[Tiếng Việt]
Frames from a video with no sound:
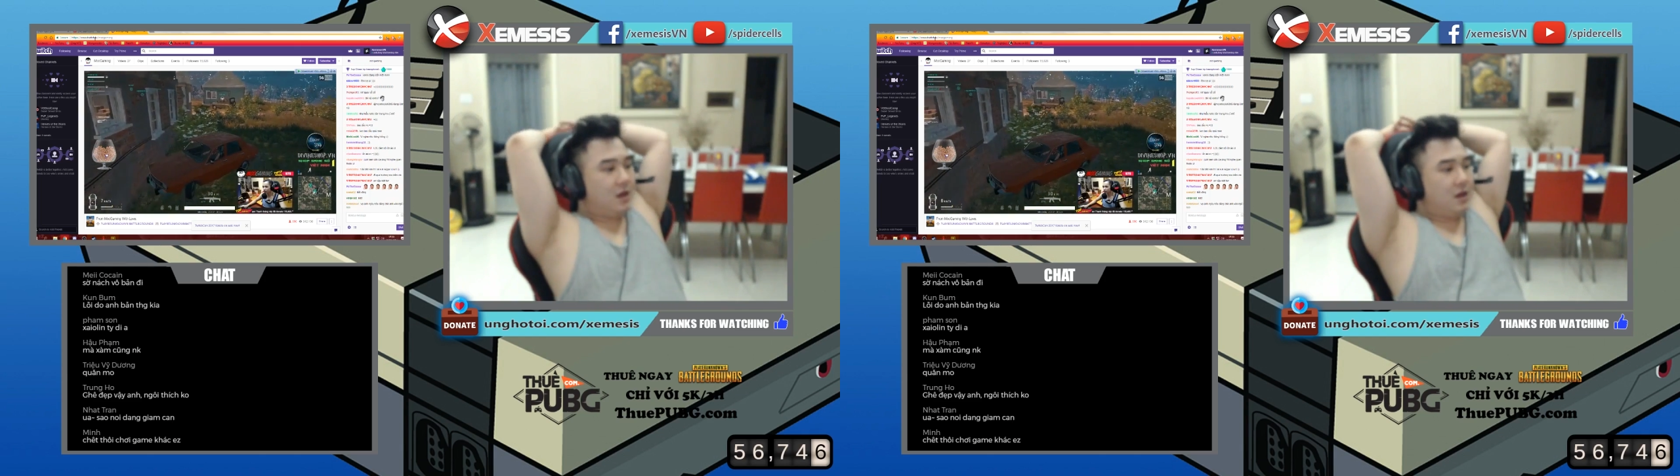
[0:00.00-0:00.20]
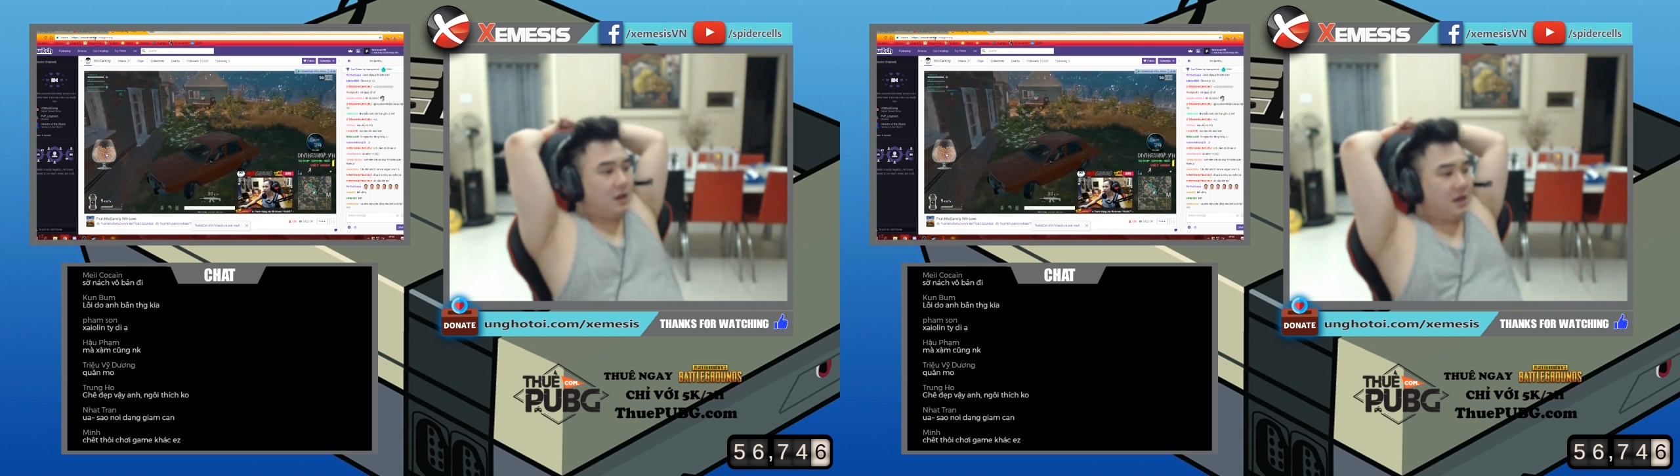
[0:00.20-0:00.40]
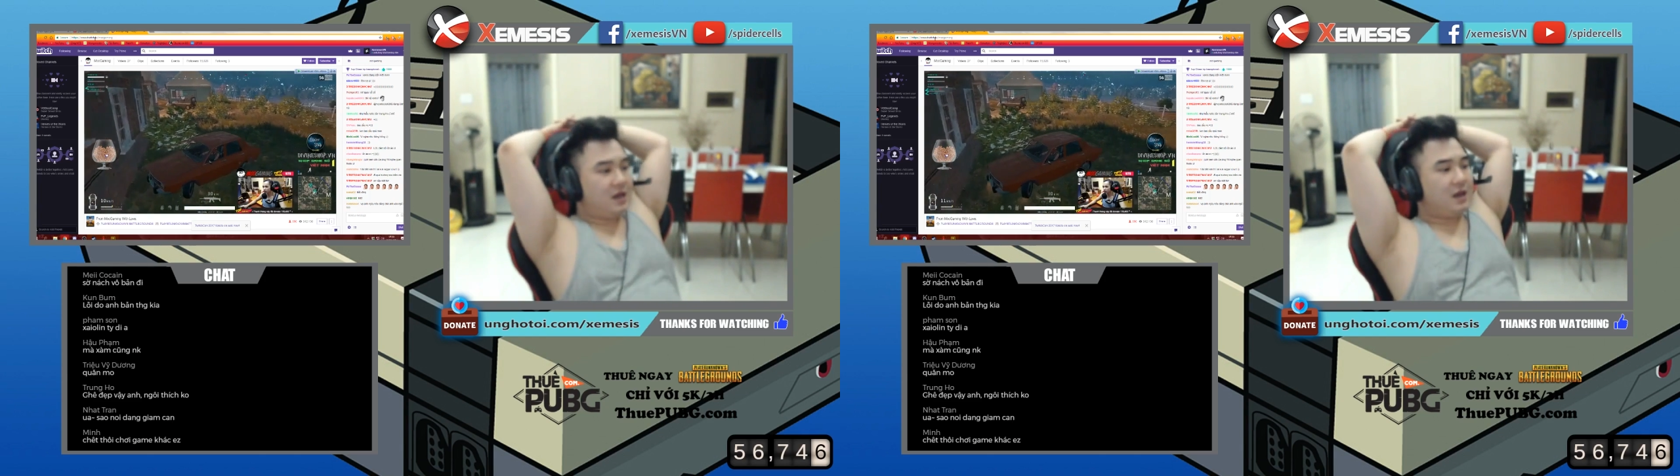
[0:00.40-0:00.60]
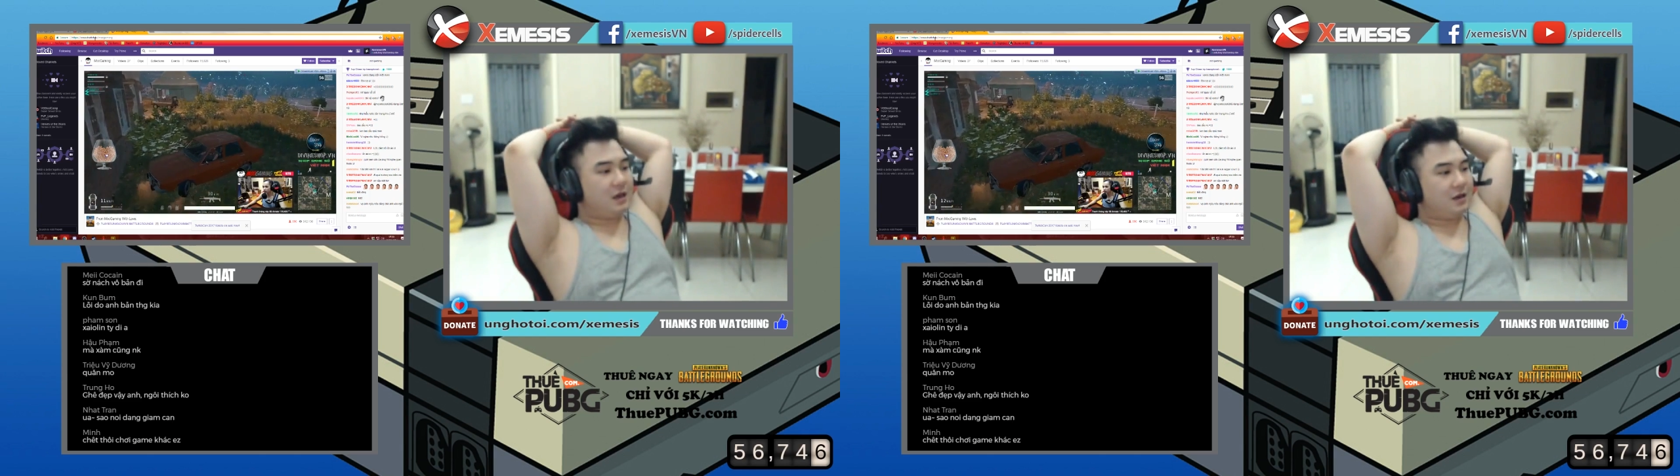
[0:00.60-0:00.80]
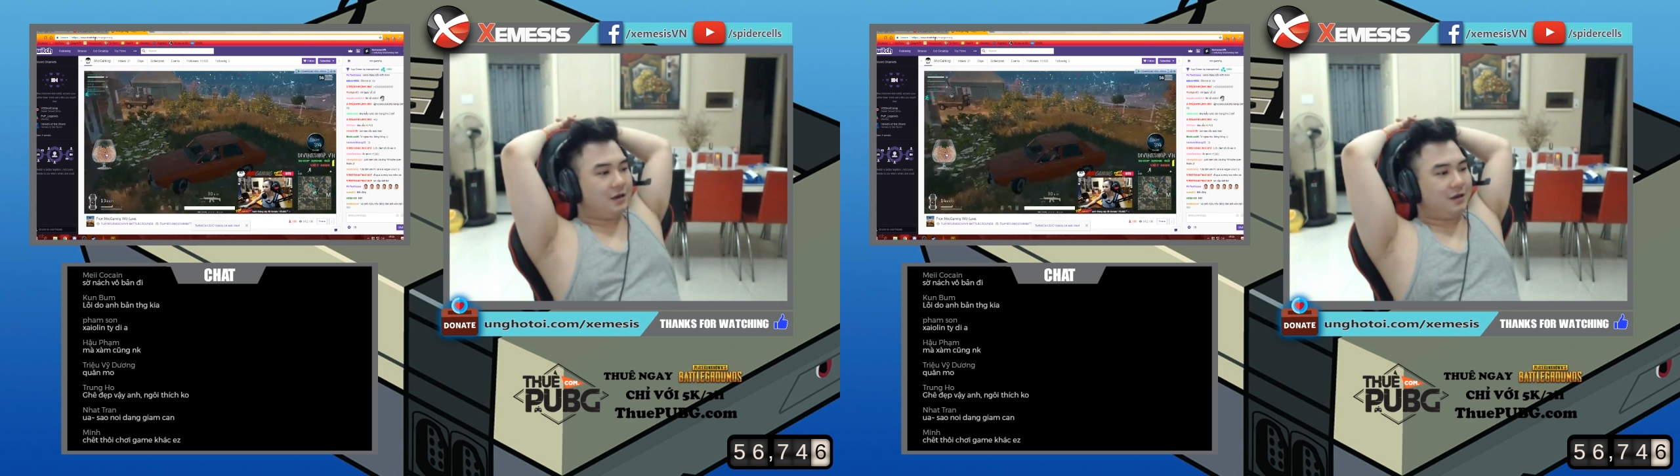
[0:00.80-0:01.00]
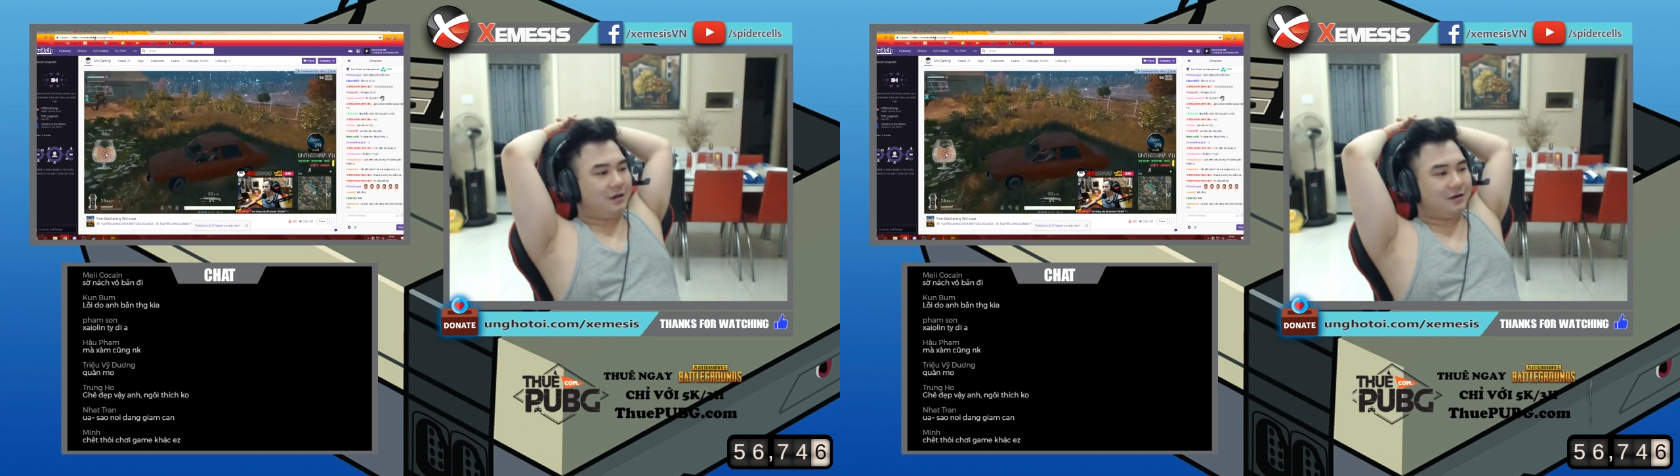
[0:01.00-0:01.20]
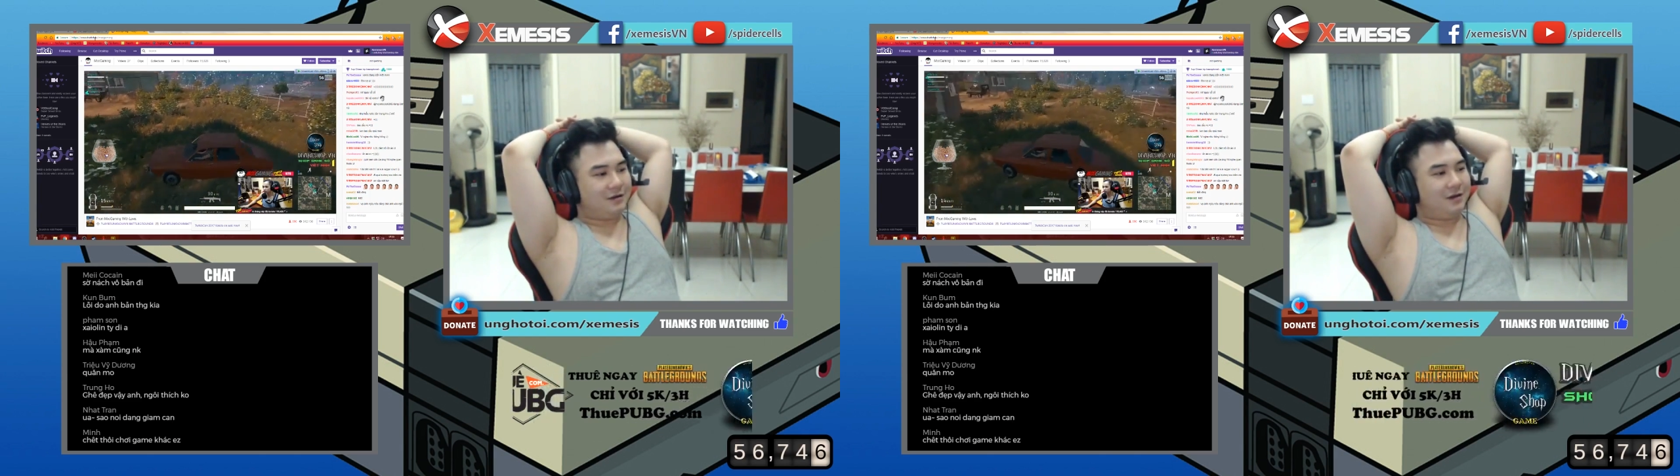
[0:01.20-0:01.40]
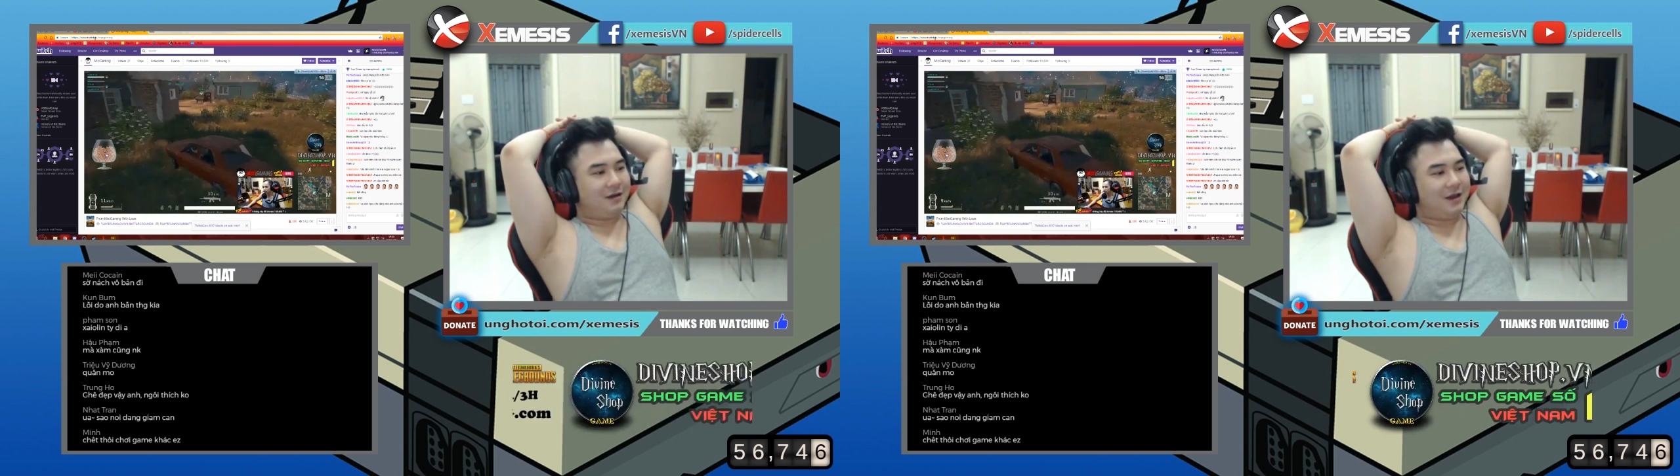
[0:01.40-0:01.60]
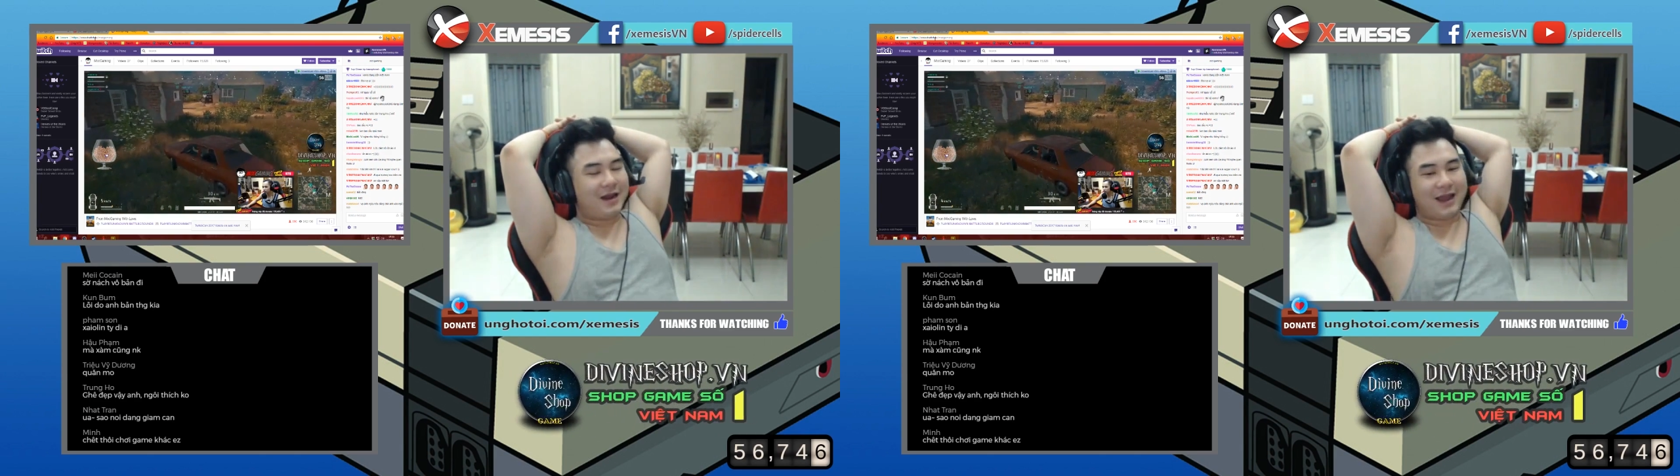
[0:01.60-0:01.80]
Ghế này